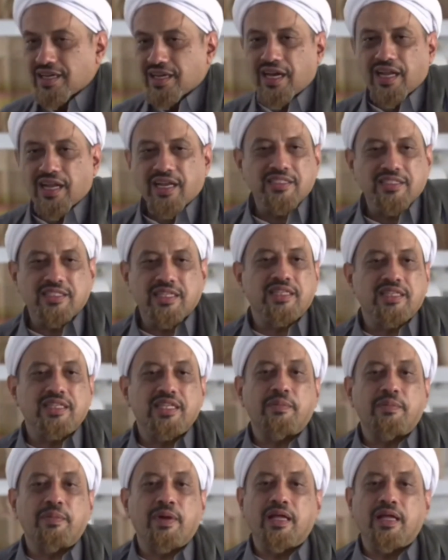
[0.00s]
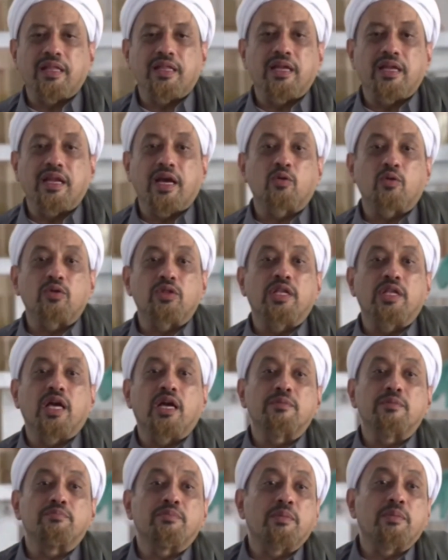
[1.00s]
Karena setiap adzan aku
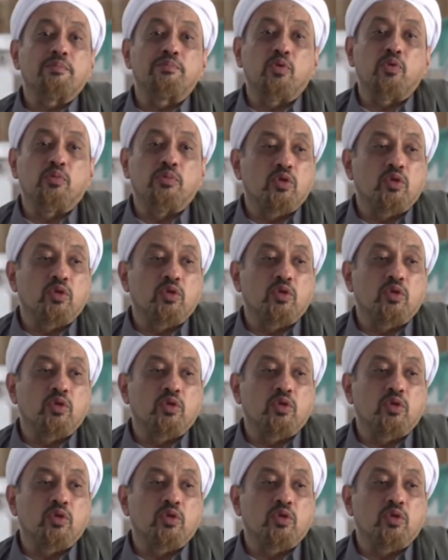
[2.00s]
tidak mampu